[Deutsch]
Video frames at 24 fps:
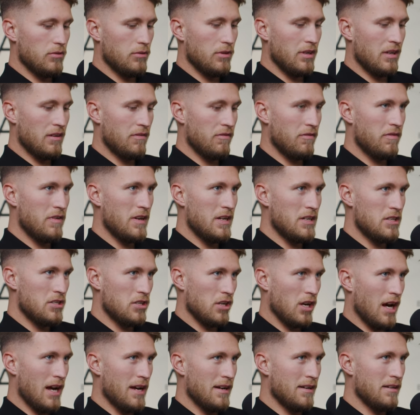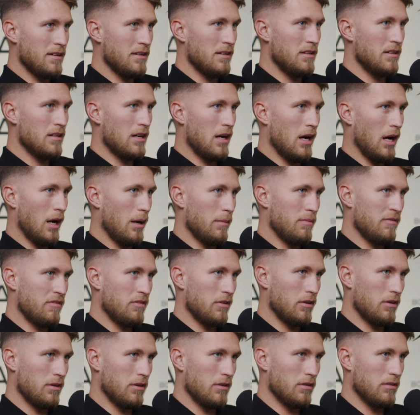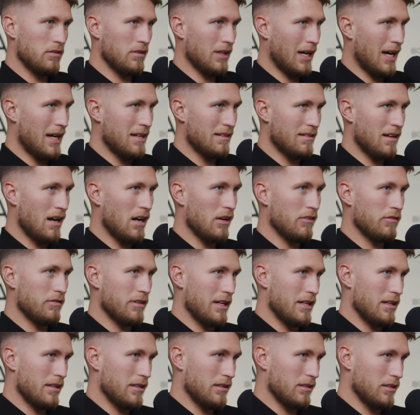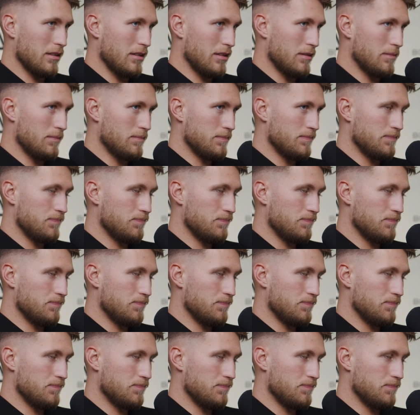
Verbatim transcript: oder Fähigkeiten innerhalb von drei Tagen verändern kann.